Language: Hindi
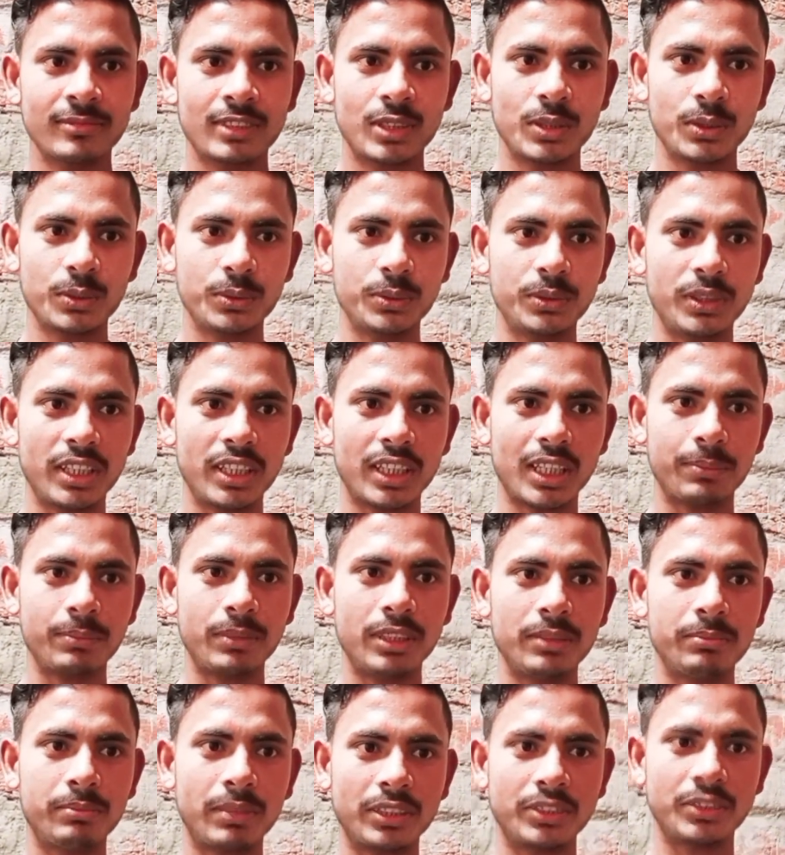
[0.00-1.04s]
तूने कभी
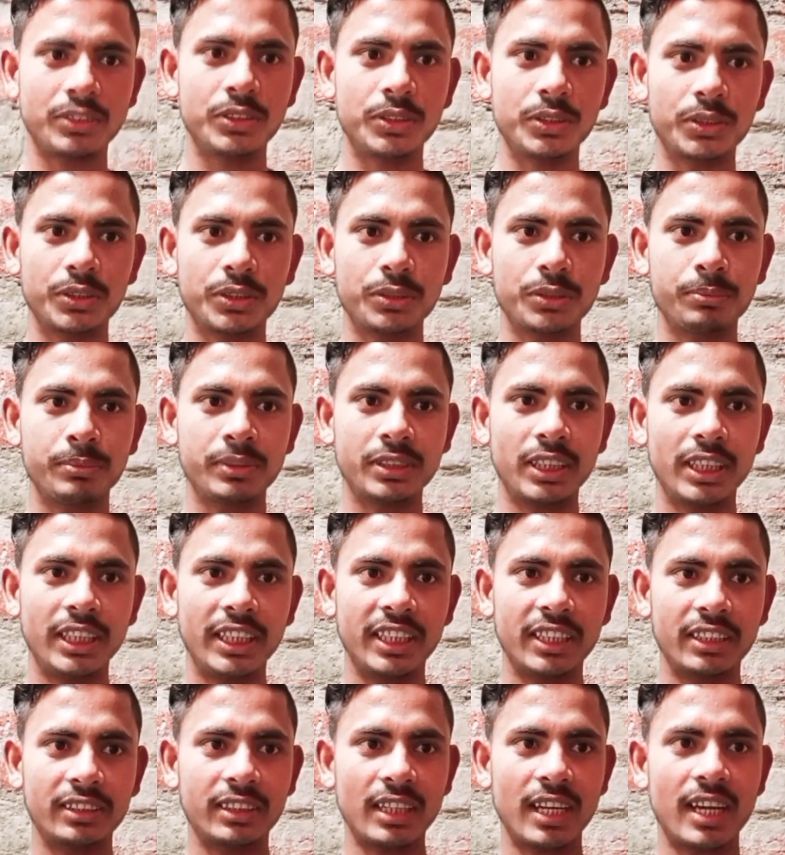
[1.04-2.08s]
बच्चों को
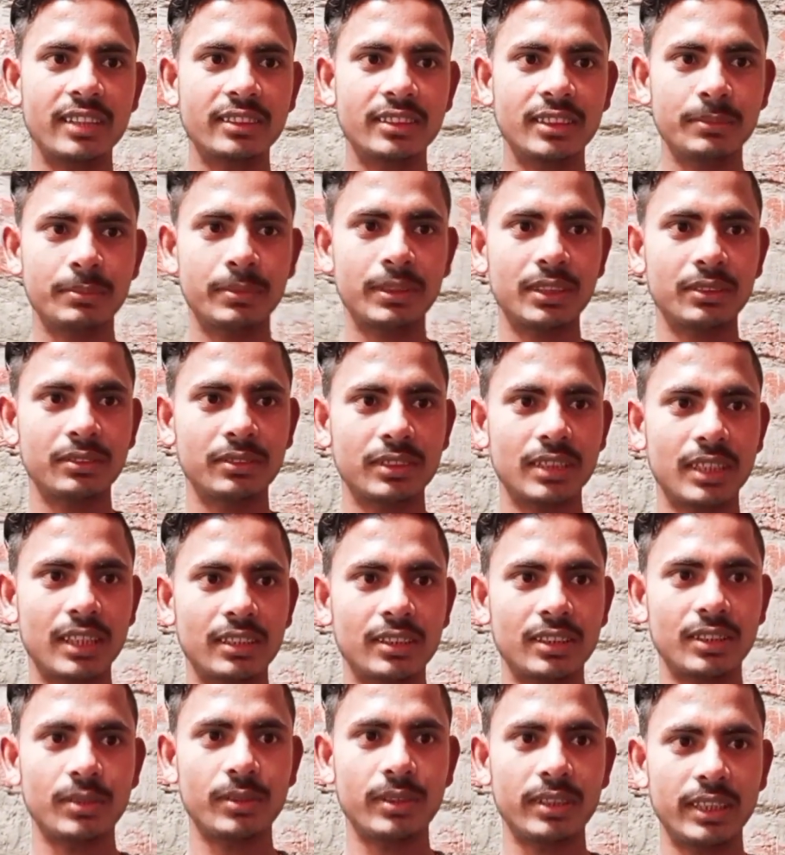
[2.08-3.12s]
बिजली की तार से
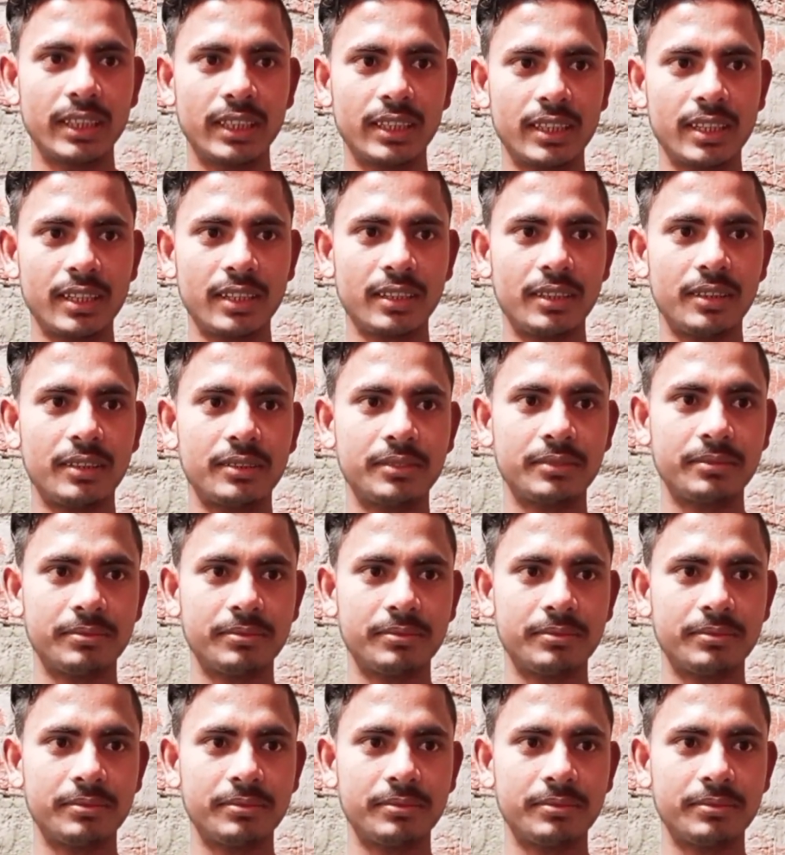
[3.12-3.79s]
पतंग उतारते हुए देखा